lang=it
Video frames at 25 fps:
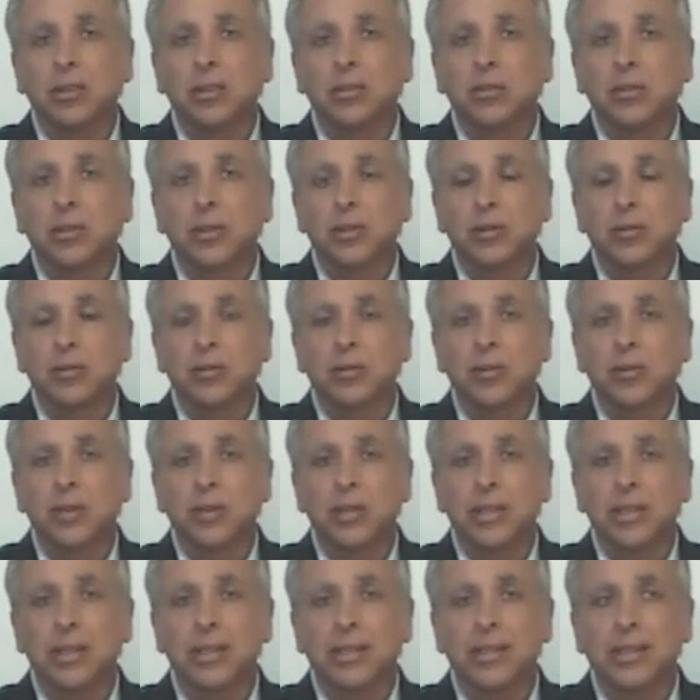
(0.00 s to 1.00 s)
di
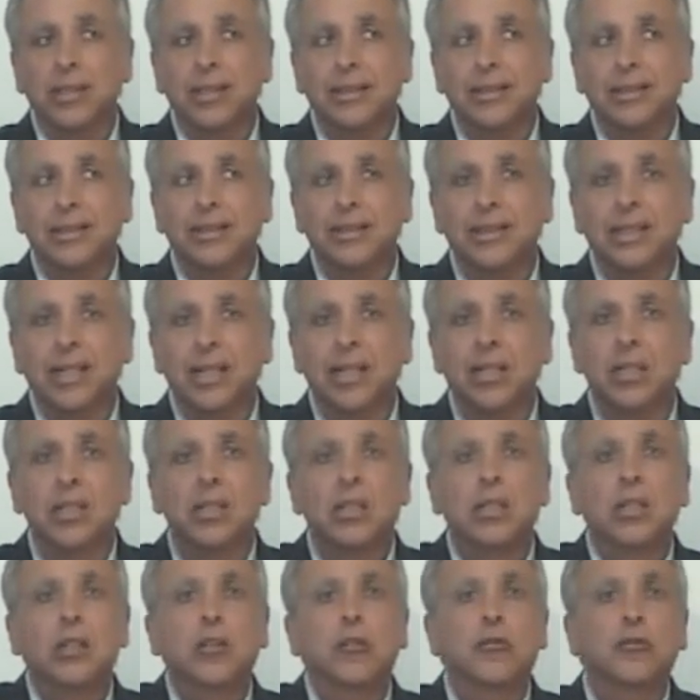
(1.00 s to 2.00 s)
costituzionalità sia
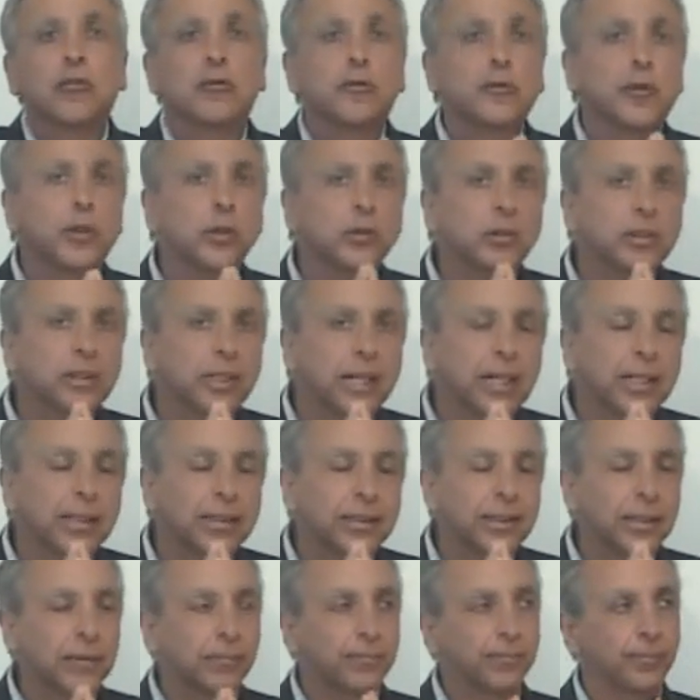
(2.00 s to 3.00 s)

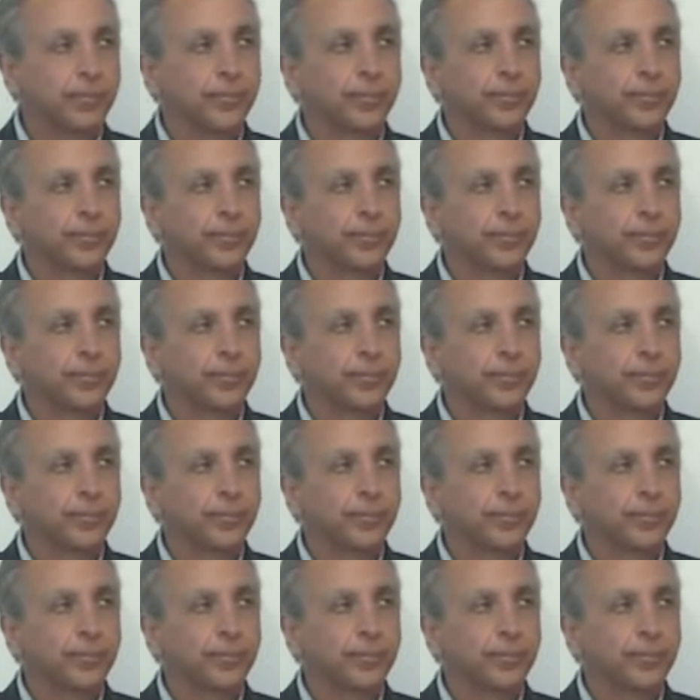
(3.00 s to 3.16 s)
fondata.